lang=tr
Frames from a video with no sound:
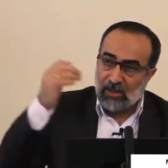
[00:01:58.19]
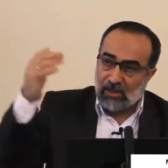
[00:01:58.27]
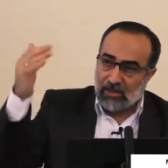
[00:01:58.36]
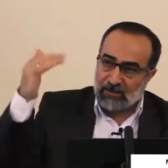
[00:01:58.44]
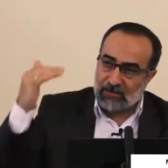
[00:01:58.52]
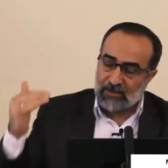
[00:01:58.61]

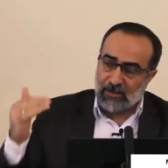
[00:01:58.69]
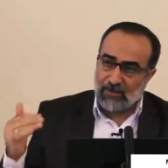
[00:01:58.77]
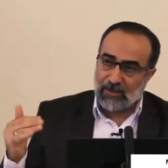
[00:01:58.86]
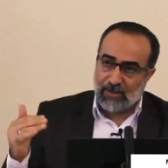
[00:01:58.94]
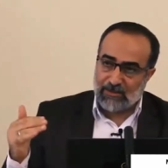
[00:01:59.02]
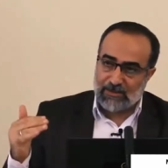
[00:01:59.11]
Altında
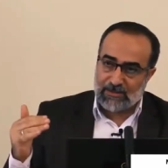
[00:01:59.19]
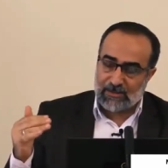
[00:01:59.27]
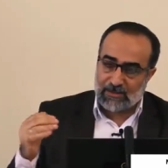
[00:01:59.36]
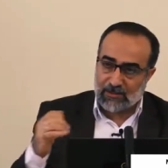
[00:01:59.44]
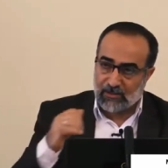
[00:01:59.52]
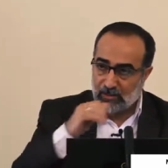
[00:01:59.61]
bir hadis
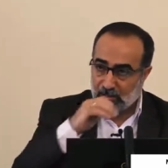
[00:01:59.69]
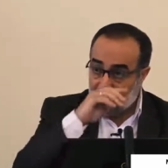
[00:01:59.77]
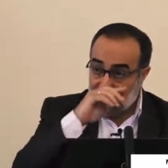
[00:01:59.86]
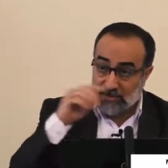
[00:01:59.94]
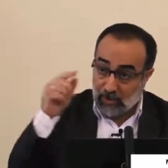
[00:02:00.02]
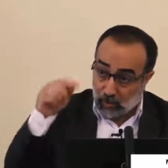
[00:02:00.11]
zikrediyor.
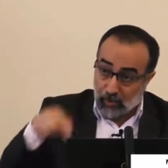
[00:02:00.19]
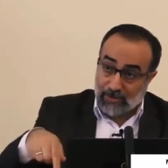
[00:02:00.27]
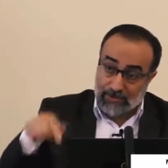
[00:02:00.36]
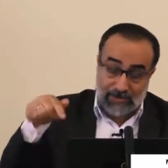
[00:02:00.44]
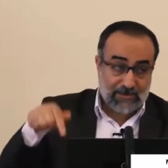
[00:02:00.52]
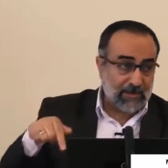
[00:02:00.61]
İşte o
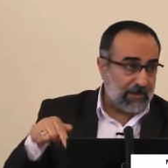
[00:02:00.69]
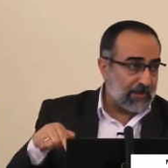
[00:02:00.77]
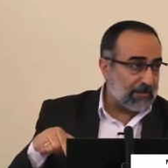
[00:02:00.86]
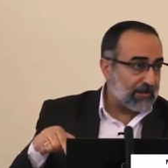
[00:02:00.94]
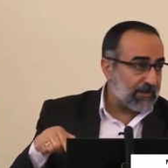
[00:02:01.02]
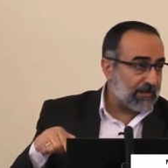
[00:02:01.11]
hadis
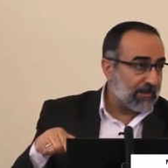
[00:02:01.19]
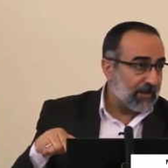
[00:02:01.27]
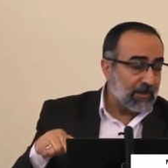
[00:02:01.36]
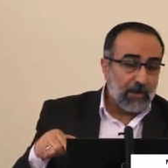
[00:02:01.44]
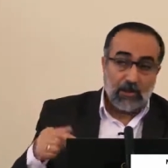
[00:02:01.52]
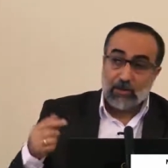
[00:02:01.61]
sahiptir.
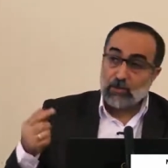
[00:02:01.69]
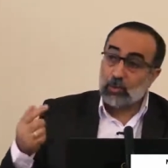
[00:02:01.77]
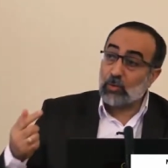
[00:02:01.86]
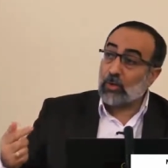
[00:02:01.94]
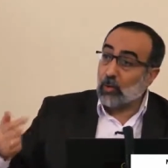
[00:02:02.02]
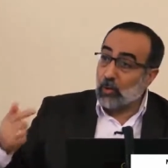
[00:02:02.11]

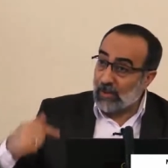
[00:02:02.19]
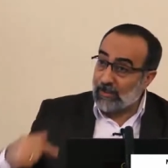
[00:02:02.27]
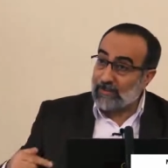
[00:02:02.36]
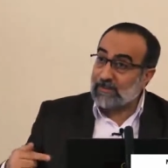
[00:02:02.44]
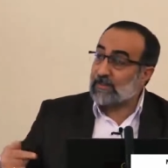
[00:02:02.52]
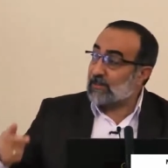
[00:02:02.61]
Sonra o
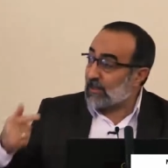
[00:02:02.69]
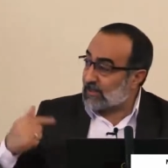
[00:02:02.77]
hadisi